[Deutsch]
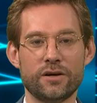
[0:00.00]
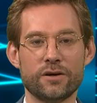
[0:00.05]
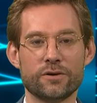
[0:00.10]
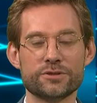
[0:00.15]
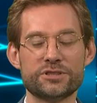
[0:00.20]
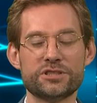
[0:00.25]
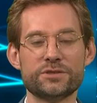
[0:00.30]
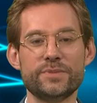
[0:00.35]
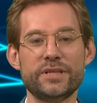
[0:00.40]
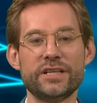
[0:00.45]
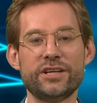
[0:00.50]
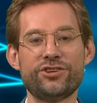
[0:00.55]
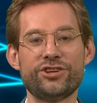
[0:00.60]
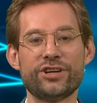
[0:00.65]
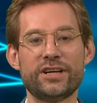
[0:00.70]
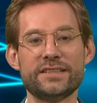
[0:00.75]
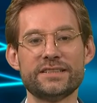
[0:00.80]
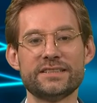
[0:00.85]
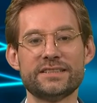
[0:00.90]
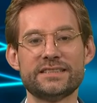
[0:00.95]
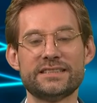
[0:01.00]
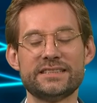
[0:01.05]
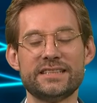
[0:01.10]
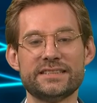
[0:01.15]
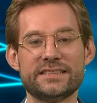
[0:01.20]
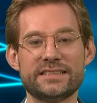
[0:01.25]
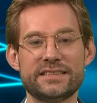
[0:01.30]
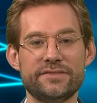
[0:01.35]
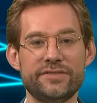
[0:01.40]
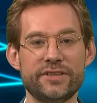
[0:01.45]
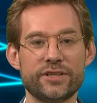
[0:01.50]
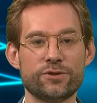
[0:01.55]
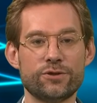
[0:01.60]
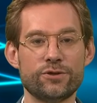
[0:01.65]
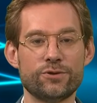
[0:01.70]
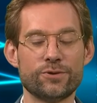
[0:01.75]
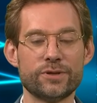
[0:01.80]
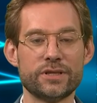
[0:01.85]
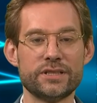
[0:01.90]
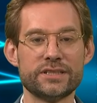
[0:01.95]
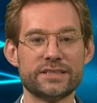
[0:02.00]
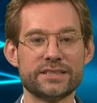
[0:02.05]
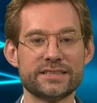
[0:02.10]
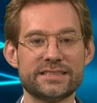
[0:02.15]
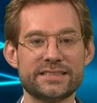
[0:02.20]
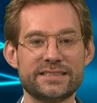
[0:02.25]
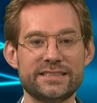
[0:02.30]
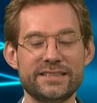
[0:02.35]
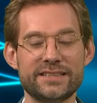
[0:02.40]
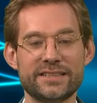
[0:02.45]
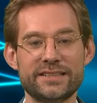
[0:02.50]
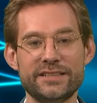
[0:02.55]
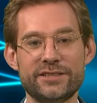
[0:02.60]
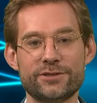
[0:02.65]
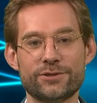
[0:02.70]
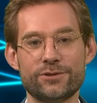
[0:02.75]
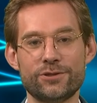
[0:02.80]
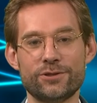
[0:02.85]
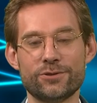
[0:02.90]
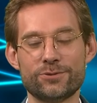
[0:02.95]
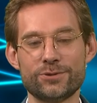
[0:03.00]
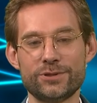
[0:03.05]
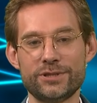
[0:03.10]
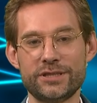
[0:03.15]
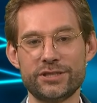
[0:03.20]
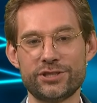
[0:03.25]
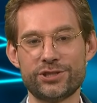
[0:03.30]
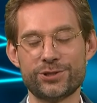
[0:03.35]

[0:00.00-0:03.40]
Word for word: Und zu mir geschaltet ist jetzt die Virologin Christina Nicolodi.